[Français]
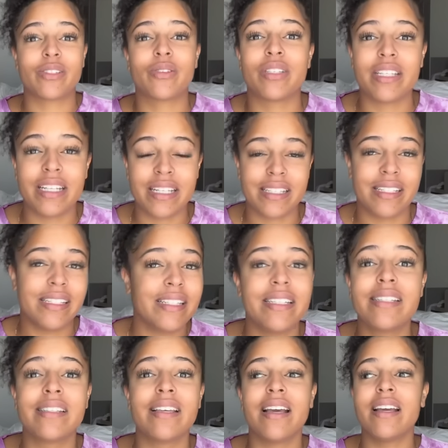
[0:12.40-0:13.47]
que c'est les
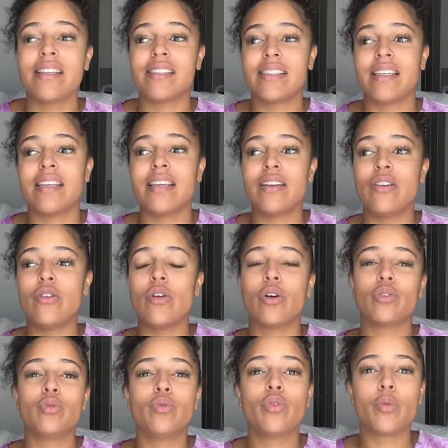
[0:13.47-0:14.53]
Slicks C'est leur
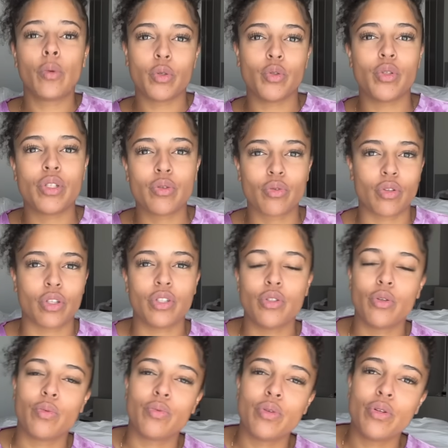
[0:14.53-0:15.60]
nouveau produit qu'ils ont sorti
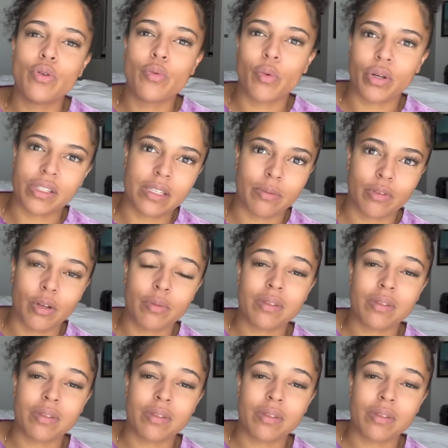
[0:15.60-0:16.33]
depuis le mois de septembre.